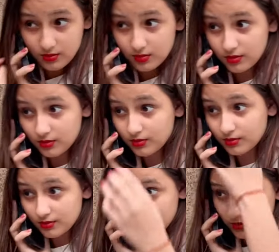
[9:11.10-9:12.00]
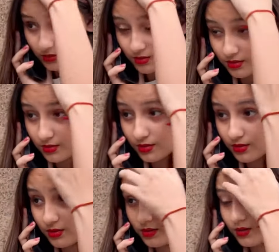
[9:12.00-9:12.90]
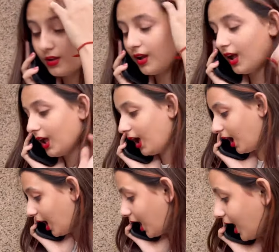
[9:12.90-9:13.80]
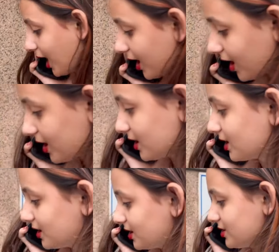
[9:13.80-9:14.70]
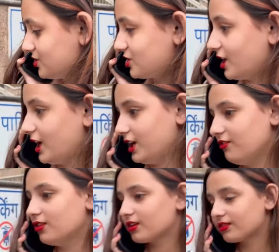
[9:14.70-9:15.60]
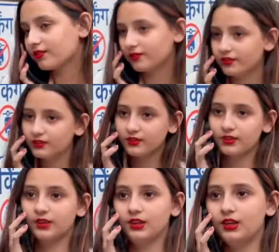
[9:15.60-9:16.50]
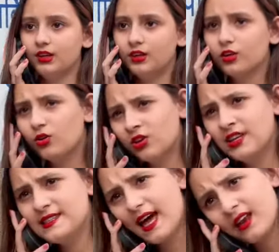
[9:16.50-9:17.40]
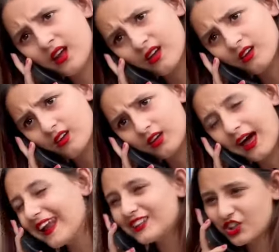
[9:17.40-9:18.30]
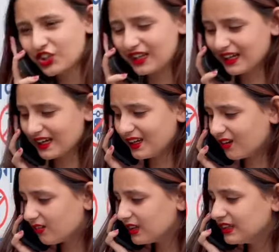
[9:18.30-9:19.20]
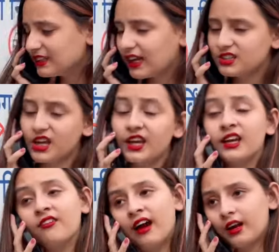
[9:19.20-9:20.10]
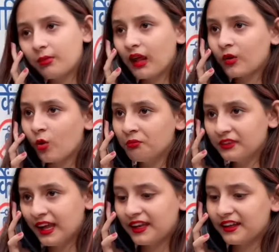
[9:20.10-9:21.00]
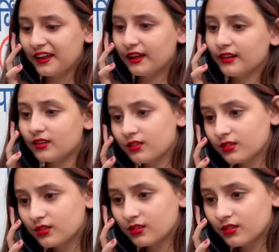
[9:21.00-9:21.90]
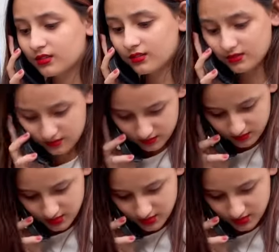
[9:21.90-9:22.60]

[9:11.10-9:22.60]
हाँ तो कल लेके जा रहा हूँ ना बाबू तुझे मैं वाटर पार्क तू भी हाँ। चल रही है चलेगी तू भी चल रही है वाटर पार्क कॉलेज जाना अरे छुट्टी कर ले कोई नहीं कल चलेंगे वाटर पार्क घूम जाएंगे